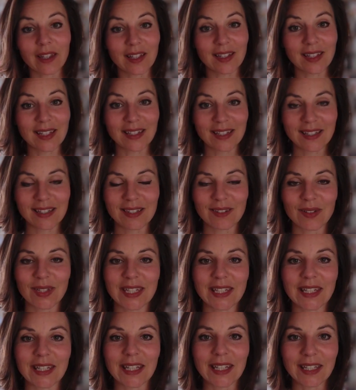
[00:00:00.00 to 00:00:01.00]
il y a des tests
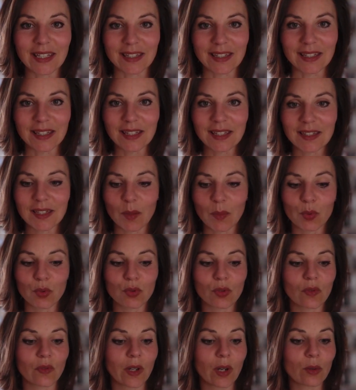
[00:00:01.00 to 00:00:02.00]
qui existent, ça peut
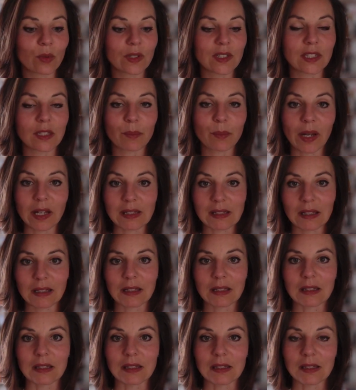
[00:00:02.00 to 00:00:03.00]
se faire aussi par
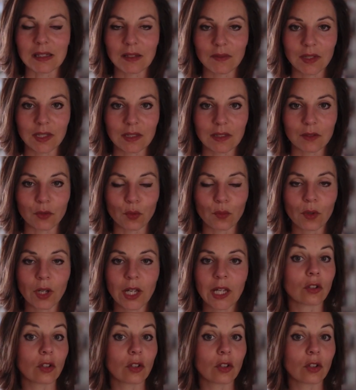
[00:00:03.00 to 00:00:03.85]
certaines évictions.